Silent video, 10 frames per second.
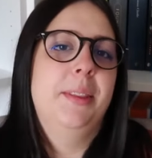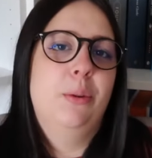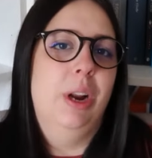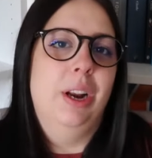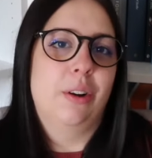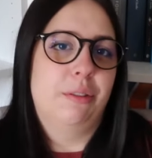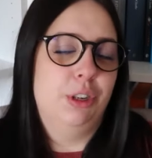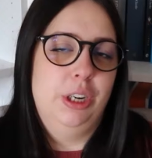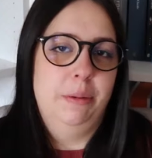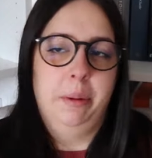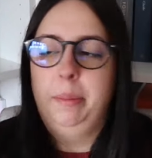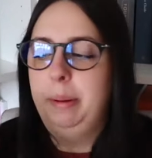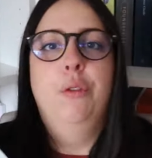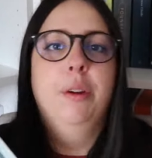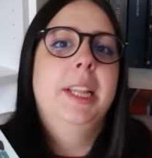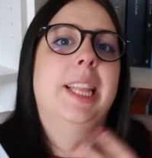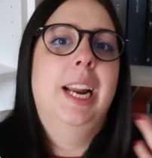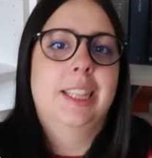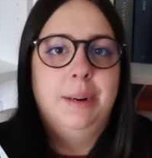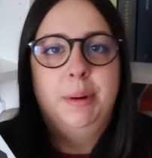quello che faceva per me. Ovviamente
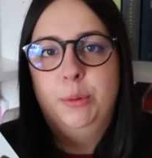la trama